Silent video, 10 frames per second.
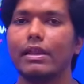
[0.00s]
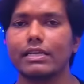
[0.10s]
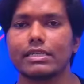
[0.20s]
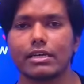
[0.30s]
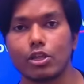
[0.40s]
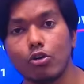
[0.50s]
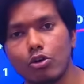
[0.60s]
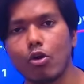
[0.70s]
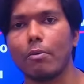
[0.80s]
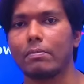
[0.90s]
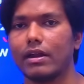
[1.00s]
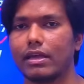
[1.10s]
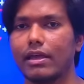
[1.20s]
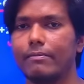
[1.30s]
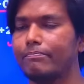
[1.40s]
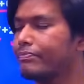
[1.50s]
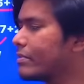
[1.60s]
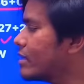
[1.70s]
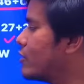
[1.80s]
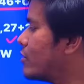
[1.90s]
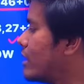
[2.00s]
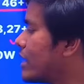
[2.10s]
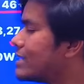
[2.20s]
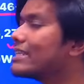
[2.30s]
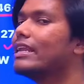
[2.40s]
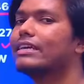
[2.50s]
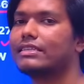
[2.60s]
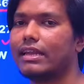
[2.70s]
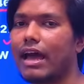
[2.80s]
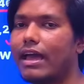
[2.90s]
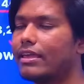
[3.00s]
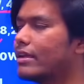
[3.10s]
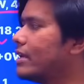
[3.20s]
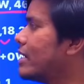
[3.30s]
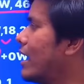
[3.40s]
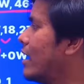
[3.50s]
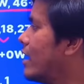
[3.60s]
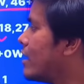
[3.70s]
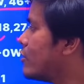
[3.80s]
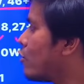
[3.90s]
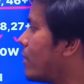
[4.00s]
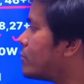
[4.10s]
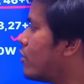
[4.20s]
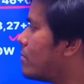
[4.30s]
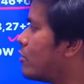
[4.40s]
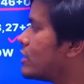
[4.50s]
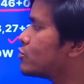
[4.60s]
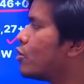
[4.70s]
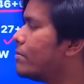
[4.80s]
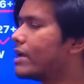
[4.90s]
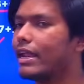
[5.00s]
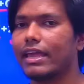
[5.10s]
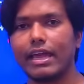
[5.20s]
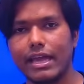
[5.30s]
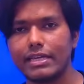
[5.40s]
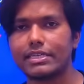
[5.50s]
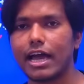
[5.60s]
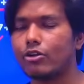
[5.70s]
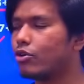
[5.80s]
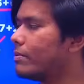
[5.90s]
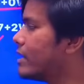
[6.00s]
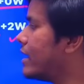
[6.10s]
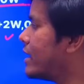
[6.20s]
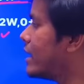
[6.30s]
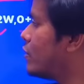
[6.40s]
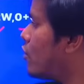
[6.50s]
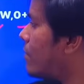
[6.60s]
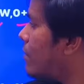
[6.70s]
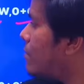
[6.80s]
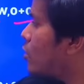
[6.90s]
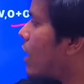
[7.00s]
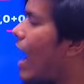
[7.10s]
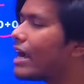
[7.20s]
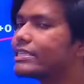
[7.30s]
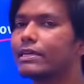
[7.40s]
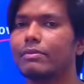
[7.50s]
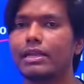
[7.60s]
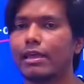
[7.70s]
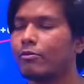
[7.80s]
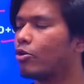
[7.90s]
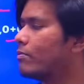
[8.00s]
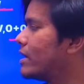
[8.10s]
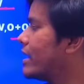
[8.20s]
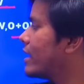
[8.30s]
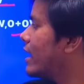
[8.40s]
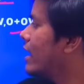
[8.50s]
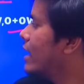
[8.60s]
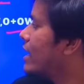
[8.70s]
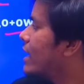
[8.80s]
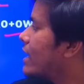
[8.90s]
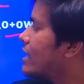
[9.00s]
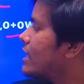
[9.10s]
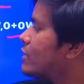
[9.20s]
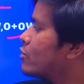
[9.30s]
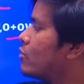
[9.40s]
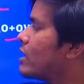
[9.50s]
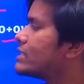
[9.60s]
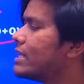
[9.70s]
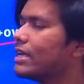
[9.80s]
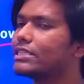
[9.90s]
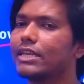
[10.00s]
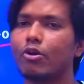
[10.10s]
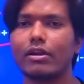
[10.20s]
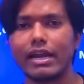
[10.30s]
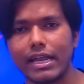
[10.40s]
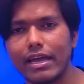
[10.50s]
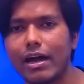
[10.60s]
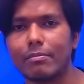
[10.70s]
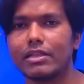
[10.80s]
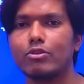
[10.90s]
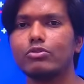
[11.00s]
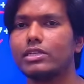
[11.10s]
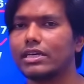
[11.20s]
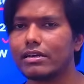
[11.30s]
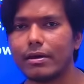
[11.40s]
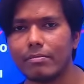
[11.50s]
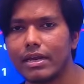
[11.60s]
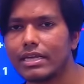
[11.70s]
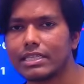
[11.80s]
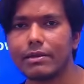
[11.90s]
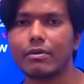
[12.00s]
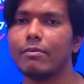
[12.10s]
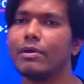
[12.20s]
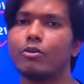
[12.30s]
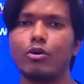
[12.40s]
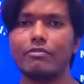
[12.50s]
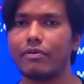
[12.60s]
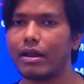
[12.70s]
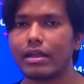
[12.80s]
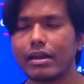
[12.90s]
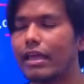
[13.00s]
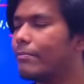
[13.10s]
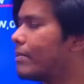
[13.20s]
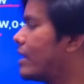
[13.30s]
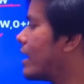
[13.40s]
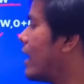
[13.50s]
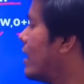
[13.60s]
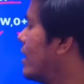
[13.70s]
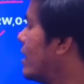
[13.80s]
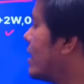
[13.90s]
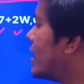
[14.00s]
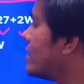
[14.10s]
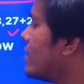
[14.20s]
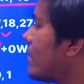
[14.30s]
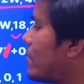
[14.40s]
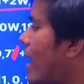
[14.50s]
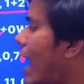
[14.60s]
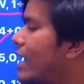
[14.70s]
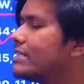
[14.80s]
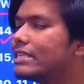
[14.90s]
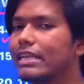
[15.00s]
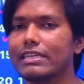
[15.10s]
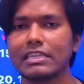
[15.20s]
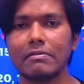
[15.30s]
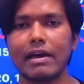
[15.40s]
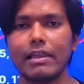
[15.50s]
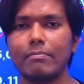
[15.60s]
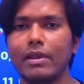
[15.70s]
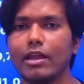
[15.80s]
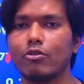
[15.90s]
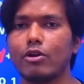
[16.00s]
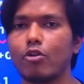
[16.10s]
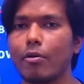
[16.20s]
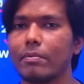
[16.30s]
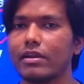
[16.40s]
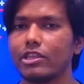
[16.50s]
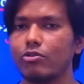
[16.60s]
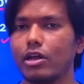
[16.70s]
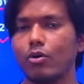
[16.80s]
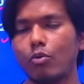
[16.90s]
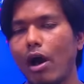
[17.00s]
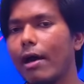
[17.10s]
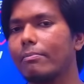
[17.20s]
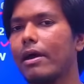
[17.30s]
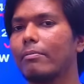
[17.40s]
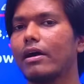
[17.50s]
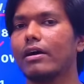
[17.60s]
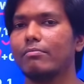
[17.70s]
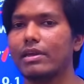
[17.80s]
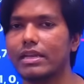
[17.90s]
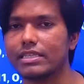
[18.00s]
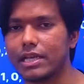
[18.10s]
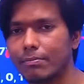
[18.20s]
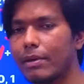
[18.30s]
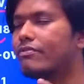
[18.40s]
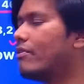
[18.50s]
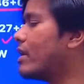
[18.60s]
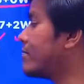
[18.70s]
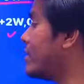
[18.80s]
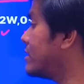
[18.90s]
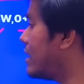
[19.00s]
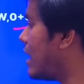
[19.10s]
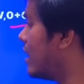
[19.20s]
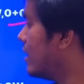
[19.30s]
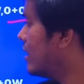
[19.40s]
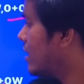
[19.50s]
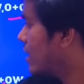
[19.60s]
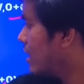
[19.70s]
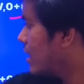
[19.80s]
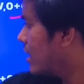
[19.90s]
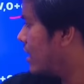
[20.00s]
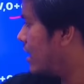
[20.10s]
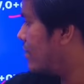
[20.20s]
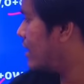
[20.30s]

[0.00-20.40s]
सकते हो ड्रॉप करके क्योंकि इनका सिलेक्शन हाई है ठीक ना ड्रॉप तो हम लोग इसको भी करेंगे एच खान को भी करेंगे ड्रॉप हम लोग आर समल खेलू को भी करेंगे लेकिन ये दोनों का सिलेक्शन ऑलरेडी कम है तो उससे कम्बिनेशन के पे कोई फर्क नहीं पड़ेगा लेकिन जब आप हाई सिलेक्शन वाले प्लेयर को ड्रॉप करते हो ना वहां पे आपका कम्बिनेशन पे फर्क पड़ता है ये मियाँ